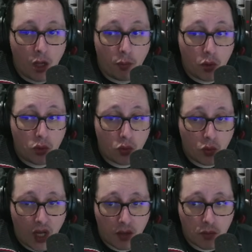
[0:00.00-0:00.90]
Por outro
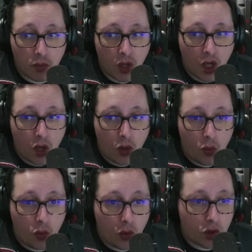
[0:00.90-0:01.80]
lado,
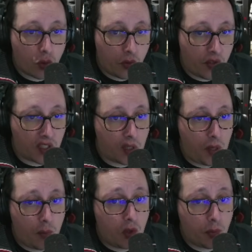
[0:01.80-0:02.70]
o que eu estou a ver que
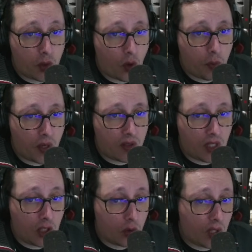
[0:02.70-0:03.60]
também é muito preocupante e
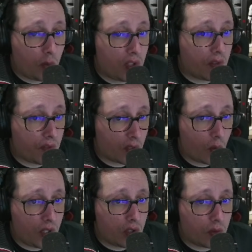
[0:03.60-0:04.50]
que não tem muito a ver
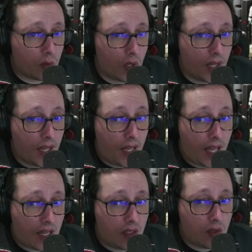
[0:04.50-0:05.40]
com isto
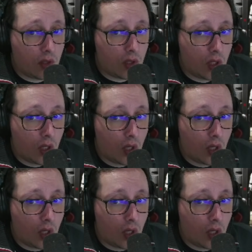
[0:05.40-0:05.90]
é que